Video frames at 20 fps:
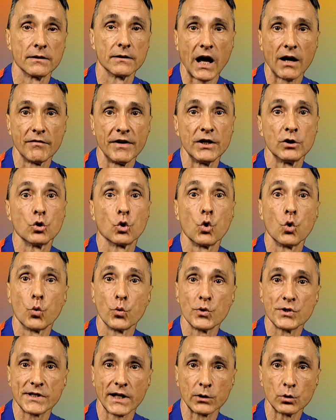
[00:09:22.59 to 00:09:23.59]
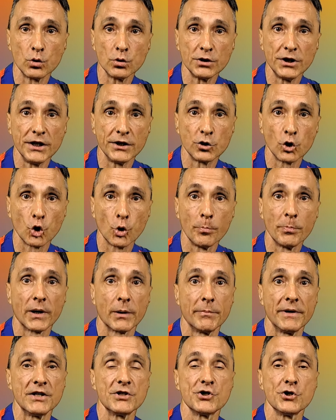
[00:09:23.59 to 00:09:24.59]
avendo conquistato il titolo per
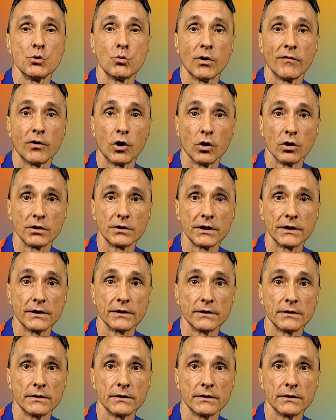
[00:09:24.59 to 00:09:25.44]
ben 5 volte.